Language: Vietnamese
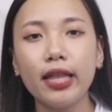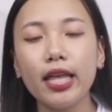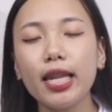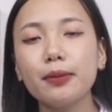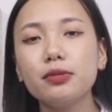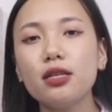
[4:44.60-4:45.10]

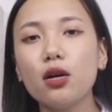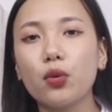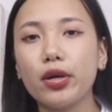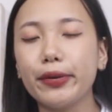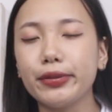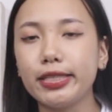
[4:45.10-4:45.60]
Nhân Nam Dương
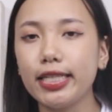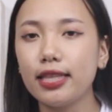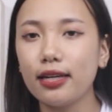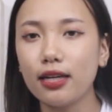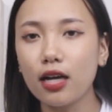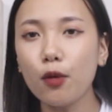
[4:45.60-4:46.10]
còn điều trị
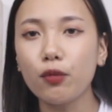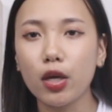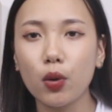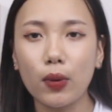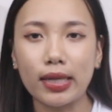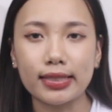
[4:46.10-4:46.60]
tận gốc và
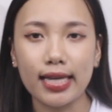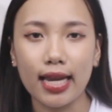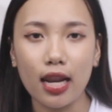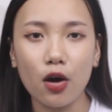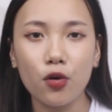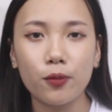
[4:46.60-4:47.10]
hiệu quả
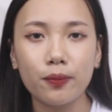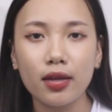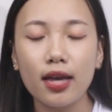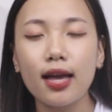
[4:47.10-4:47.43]
dài lâu.